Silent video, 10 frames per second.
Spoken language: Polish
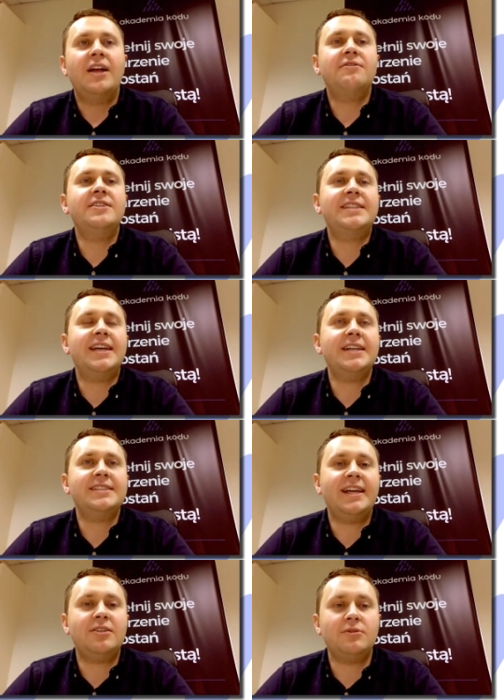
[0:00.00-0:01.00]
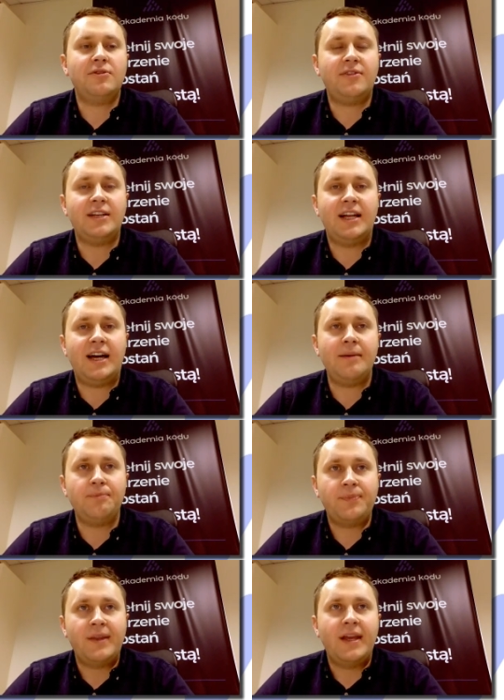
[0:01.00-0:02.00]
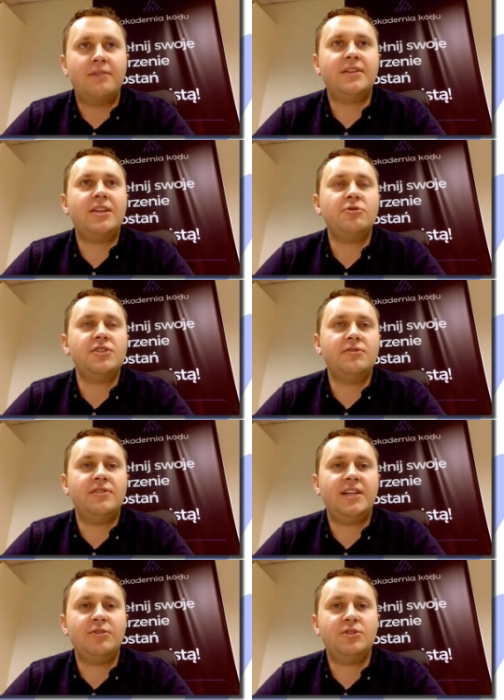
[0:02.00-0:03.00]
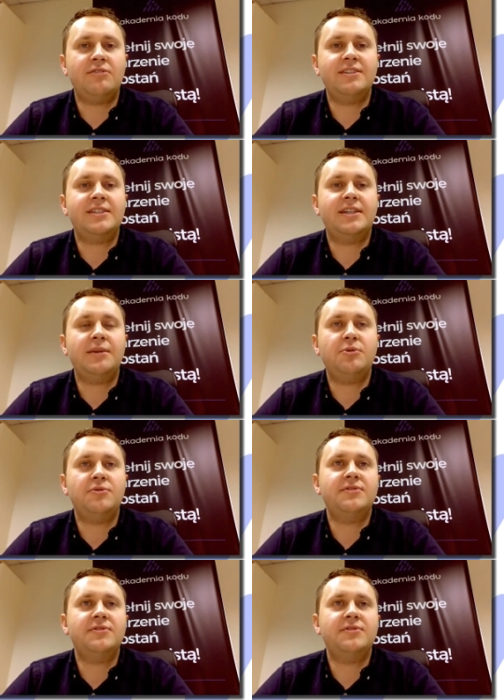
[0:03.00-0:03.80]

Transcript: Więc teraz na tą chwilę w najnowszym wydaniu JavaScriptu